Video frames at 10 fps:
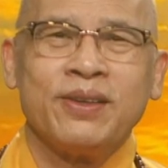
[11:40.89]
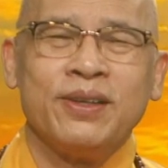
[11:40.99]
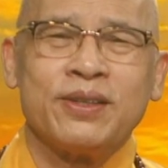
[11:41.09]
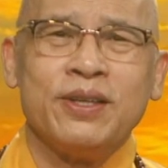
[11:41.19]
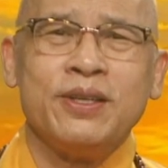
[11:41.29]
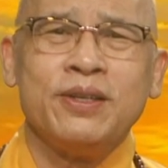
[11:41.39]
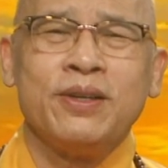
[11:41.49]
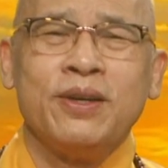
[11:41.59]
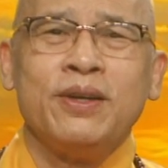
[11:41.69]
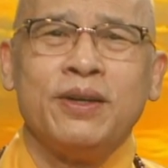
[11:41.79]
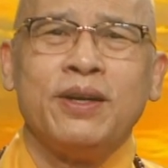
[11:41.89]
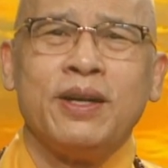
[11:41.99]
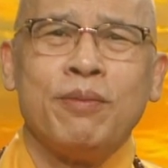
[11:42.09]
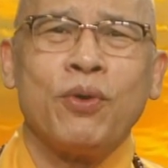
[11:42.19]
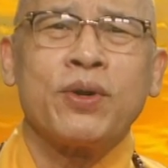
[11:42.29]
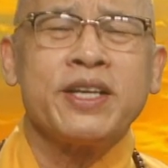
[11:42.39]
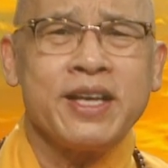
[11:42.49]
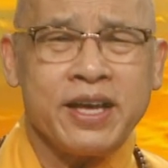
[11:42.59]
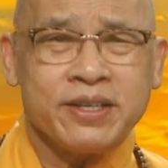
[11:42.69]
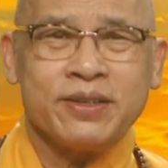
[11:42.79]
ờ, chỉ là một cái
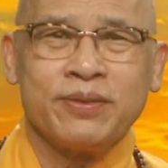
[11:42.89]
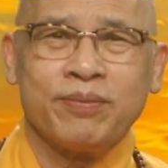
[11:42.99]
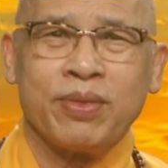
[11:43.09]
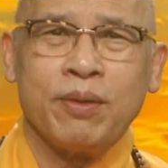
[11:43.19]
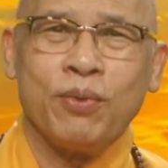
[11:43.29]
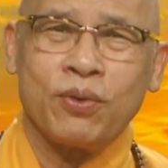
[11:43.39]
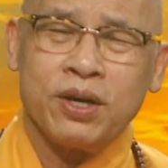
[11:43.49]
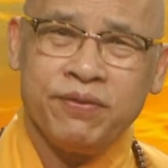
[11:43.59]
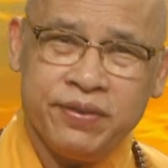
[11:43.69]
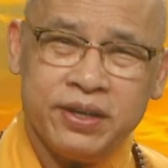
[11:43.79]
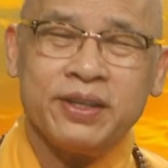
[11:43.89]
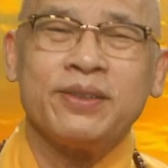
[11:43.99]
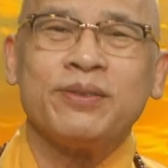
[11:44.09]
khăn một cái viết